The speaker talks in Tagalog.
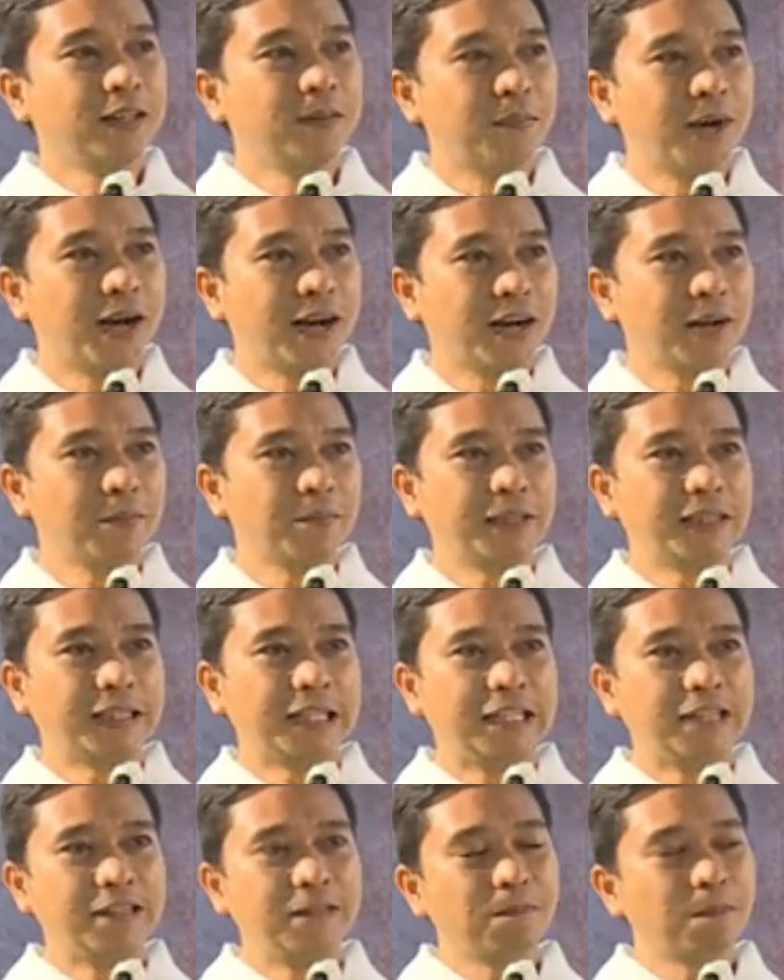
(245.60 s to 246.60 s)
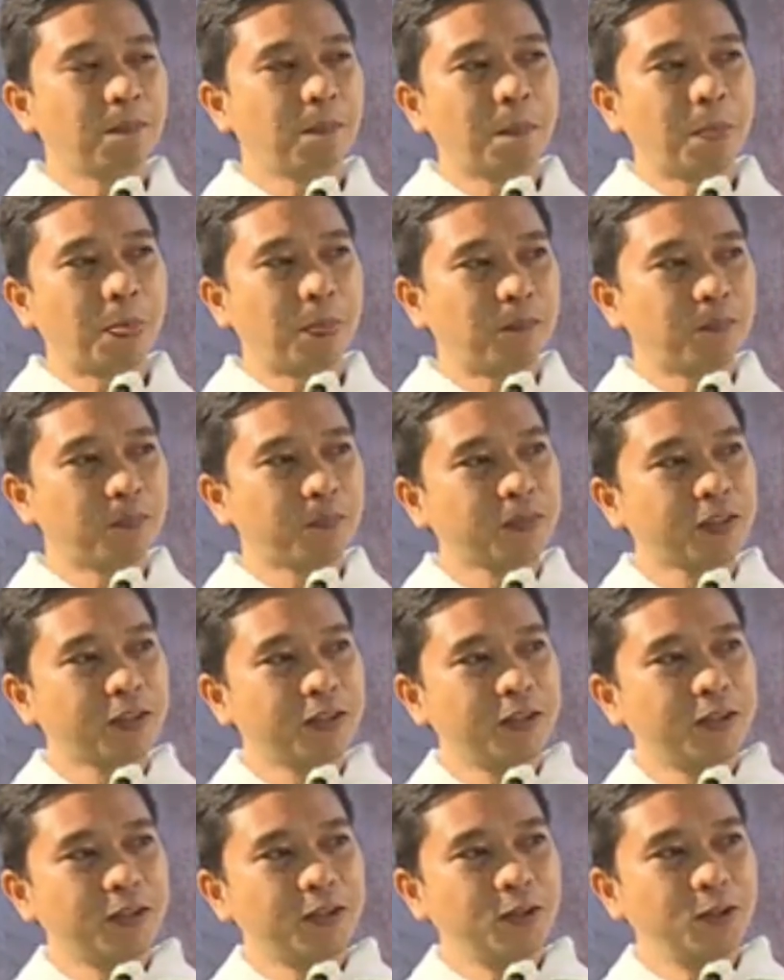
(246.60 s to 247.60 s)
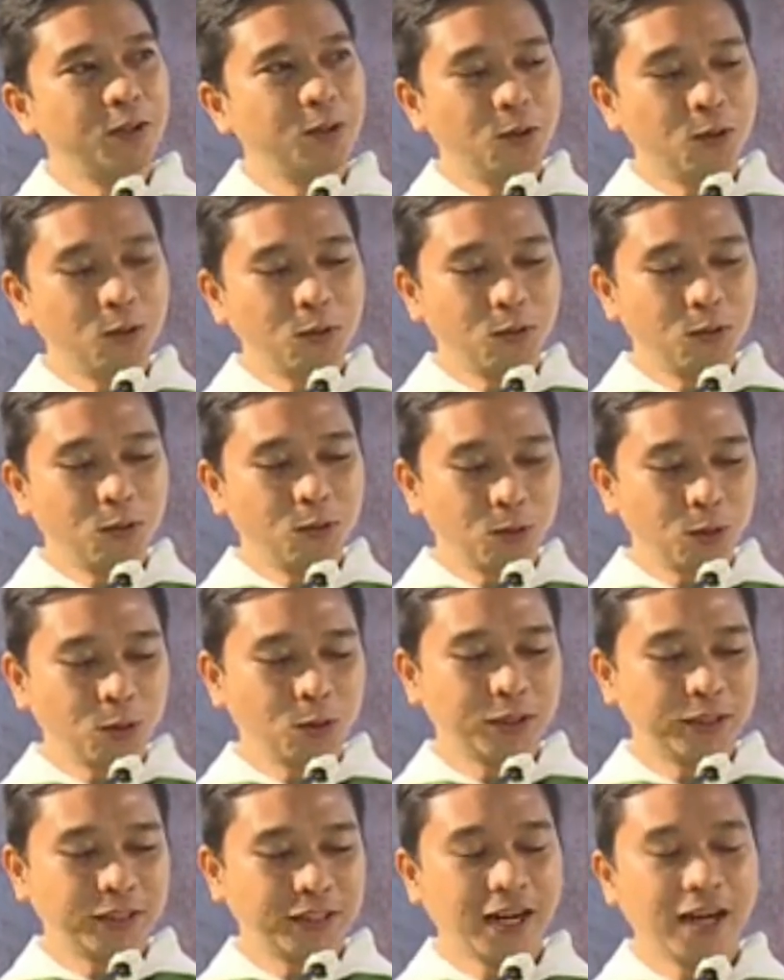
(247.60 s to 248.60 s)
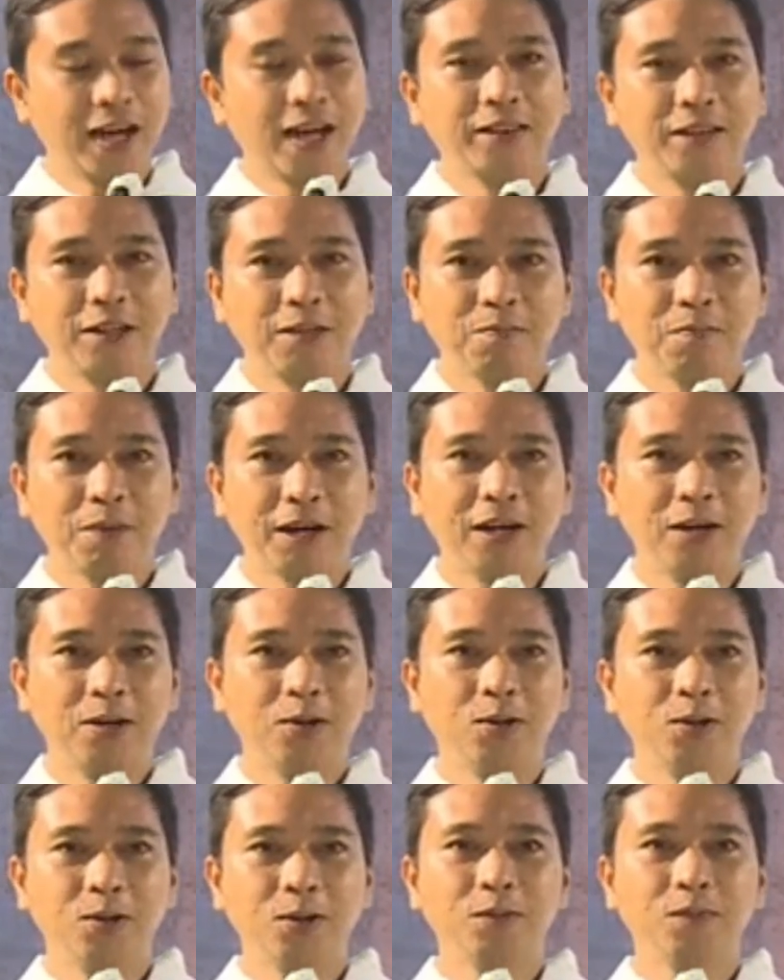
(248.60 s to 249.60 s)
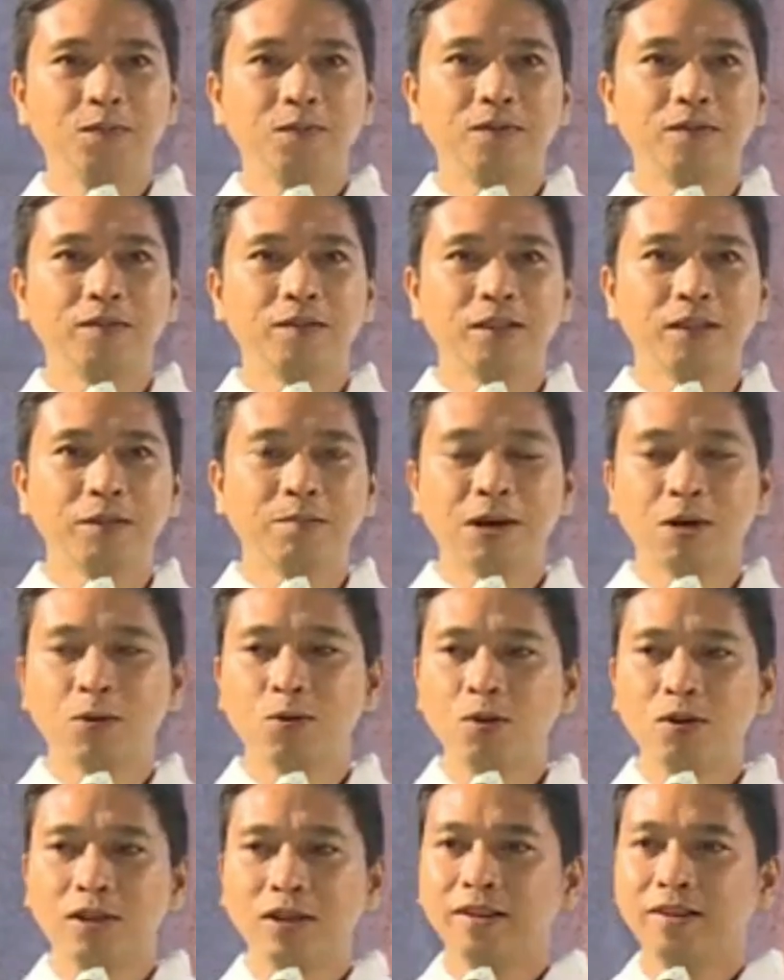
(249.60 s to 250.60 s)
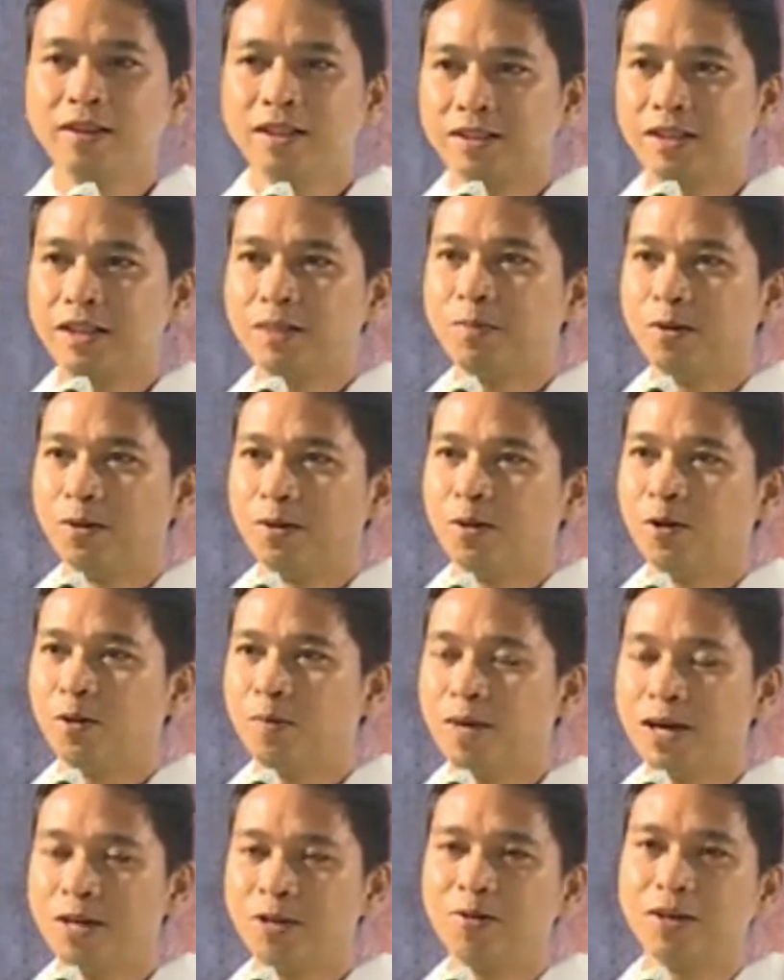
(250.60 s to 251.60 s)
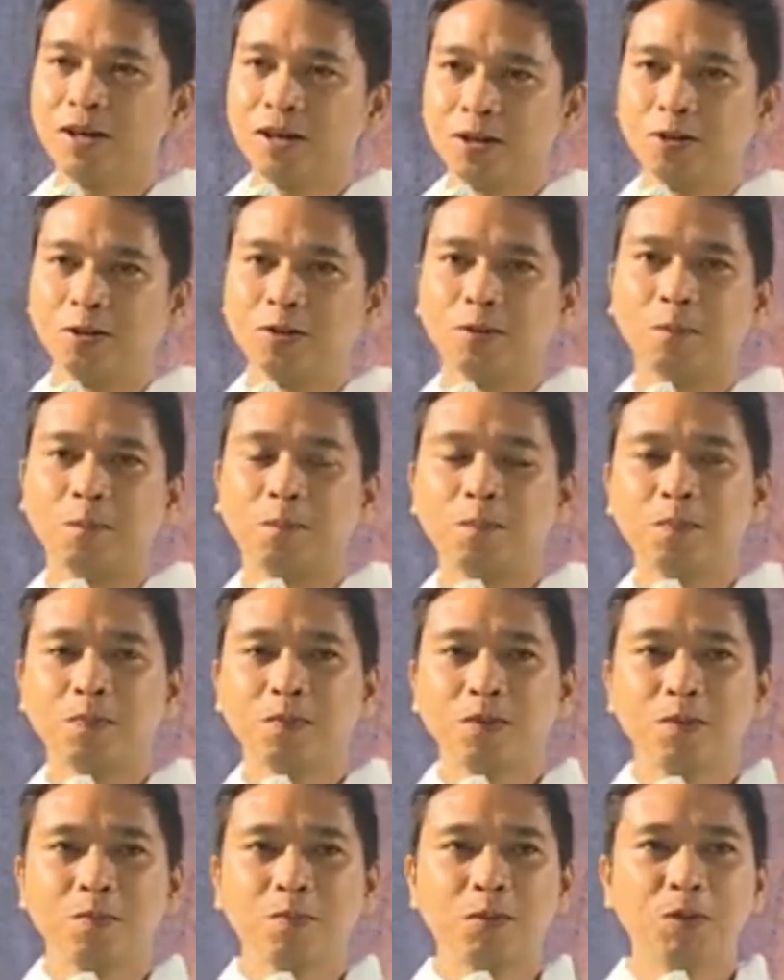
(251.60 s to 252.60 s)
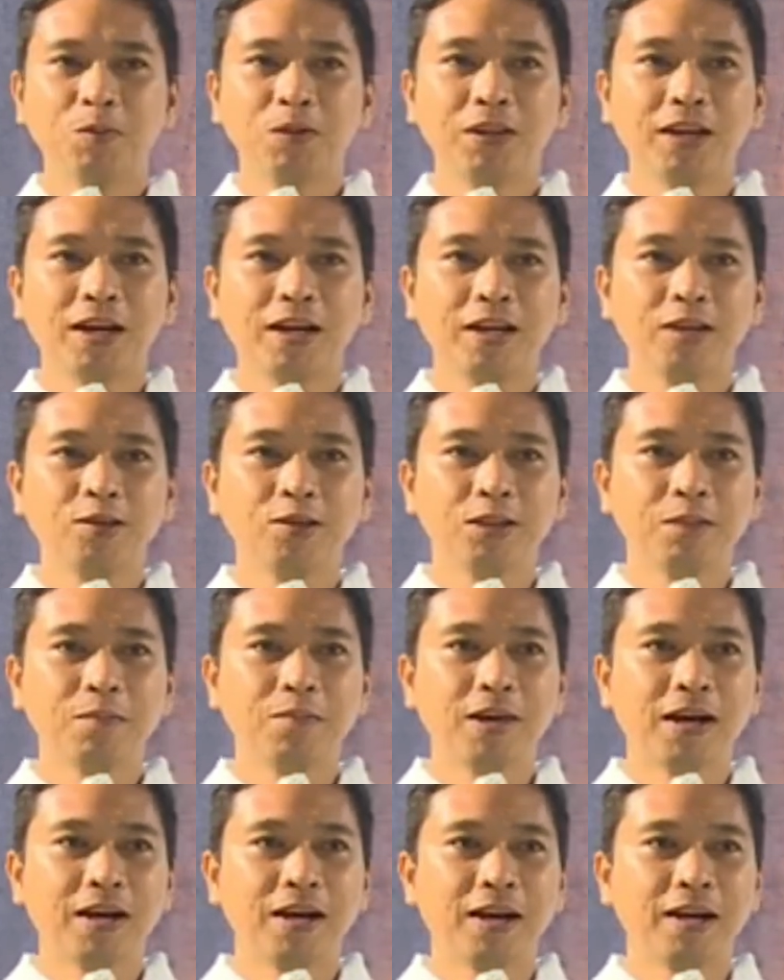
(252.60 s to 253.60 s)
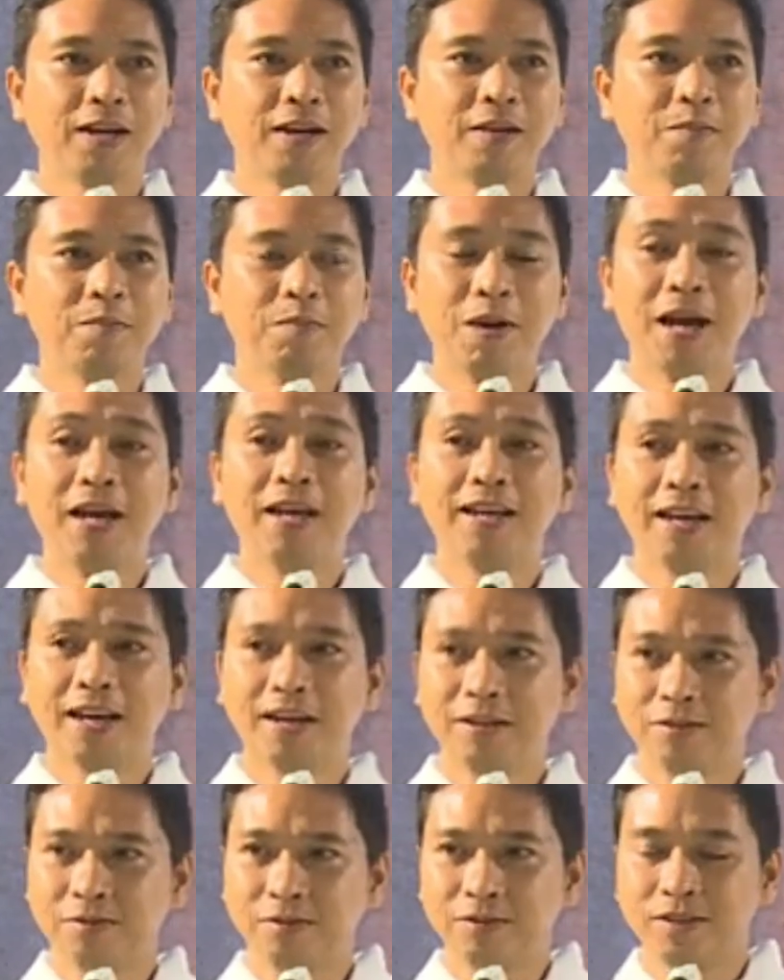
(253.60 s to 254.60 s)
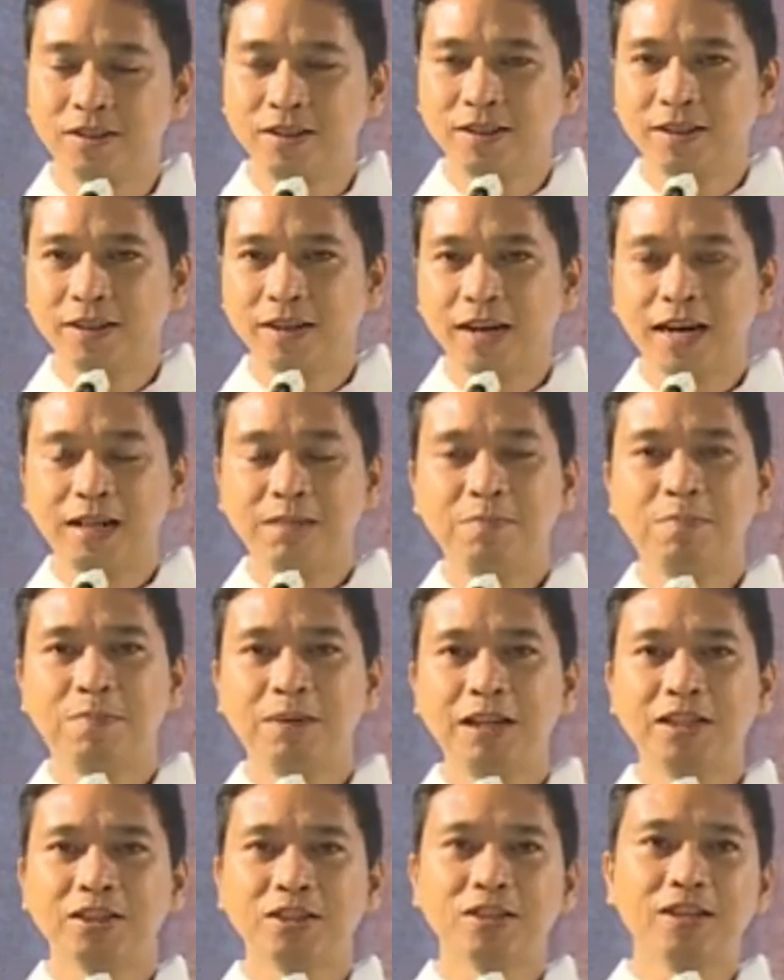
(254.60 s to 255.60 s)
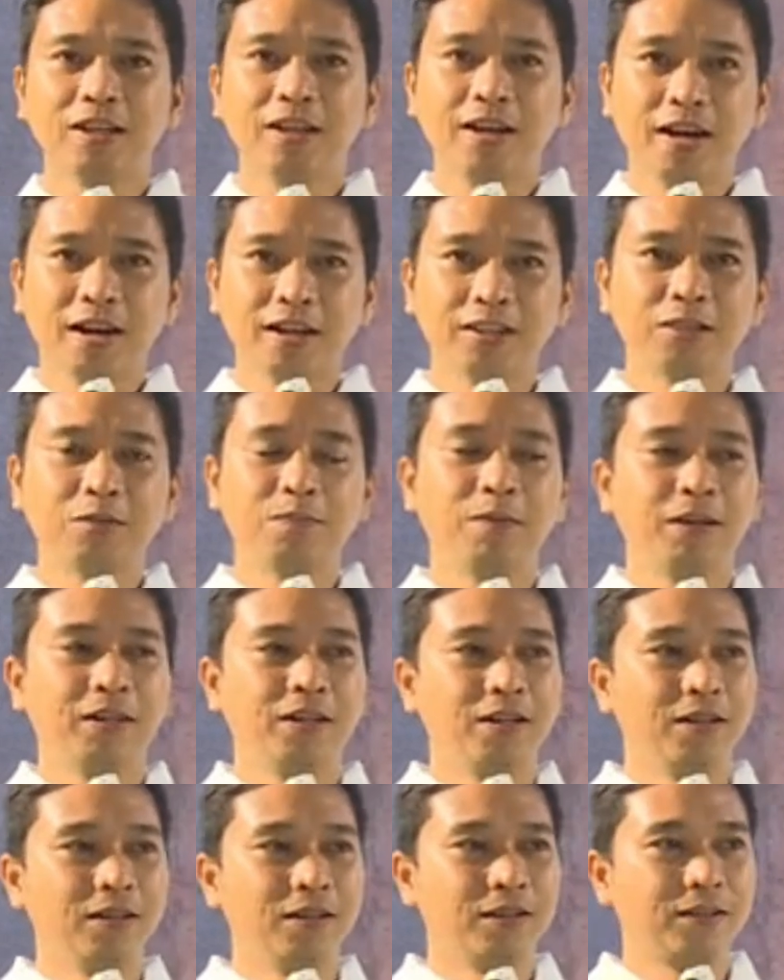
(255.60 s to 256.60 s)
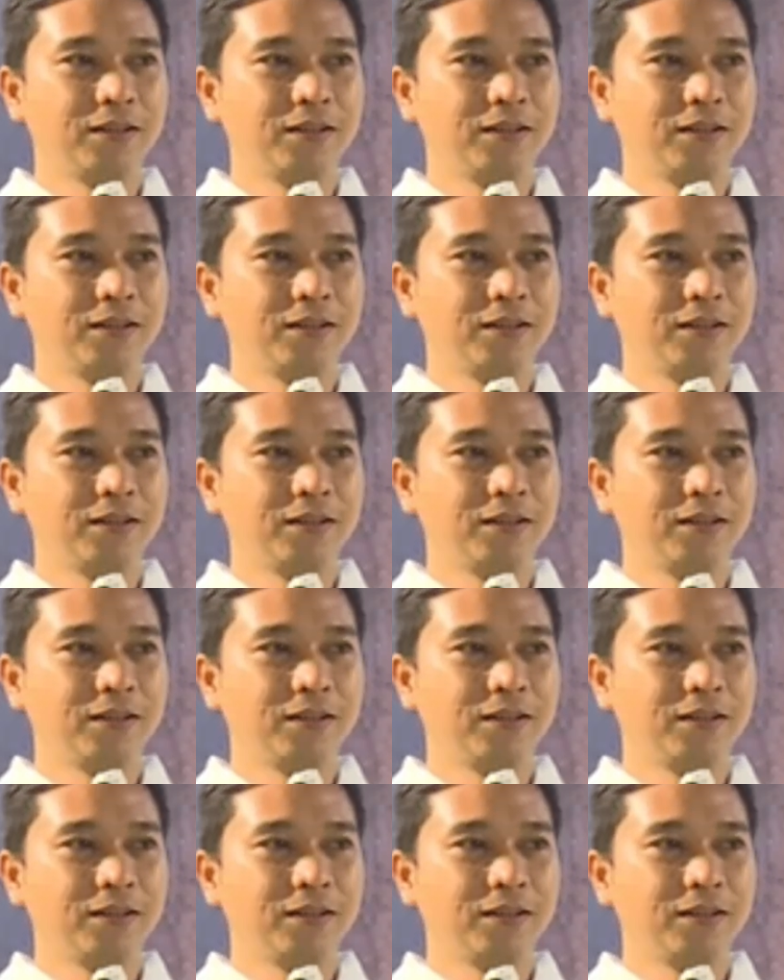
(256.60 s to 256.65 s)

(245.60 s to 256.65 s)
Mga kapatid, yung utos ng ating Panginoon sa mga unang disipulo, humayo kayo, pumunta kayo sa mga bayan and preach the gospel